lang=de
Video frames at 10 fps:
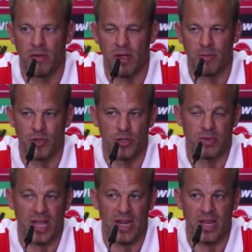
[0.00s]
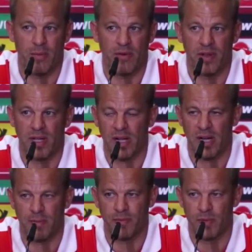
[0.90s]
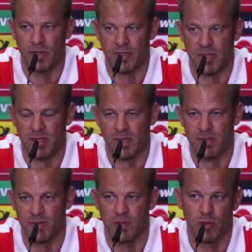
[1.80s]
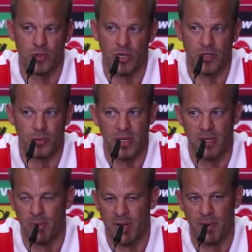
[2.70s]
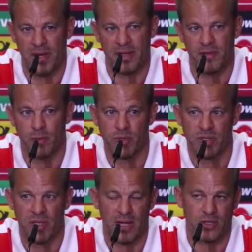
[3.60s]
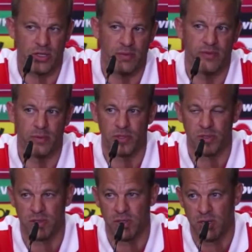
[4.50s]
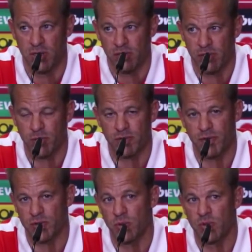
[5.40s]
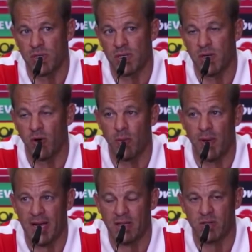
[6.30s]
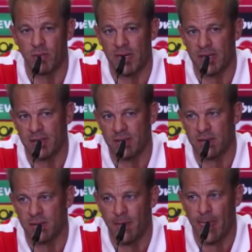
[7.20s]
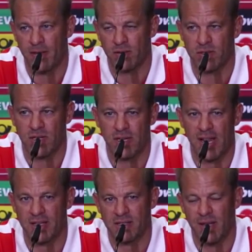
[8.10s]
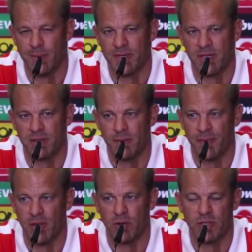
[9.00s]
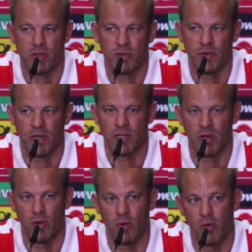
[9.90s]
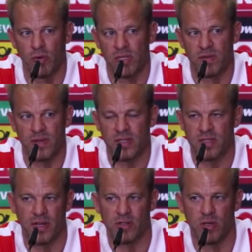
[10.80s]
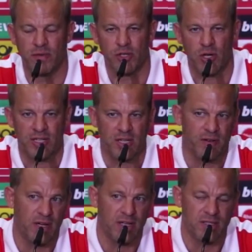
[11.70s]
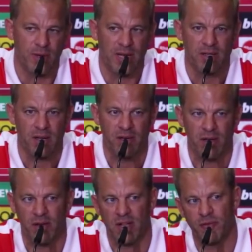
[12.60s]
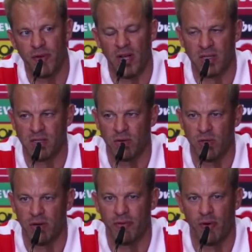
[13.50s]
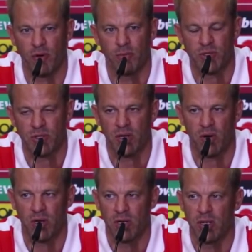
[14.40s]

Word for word: wir haben es schon im Training immer wieder gehabt, wo wir gesagt haben, es wird ein Umschaltspiel permanent, wir müssen nachschieben, wir müssen, wir müssen versuchen, die Räume eng zu machen. Das ist uns dann in der ersten Halbzeit auch nicht so wirklich gelungen, ohne dass wir jetzt zwangsläufig schlechter waren. Ganz im Gegenteil, wir hatten ganz viele Aktionen nach vorne und müssen da auch,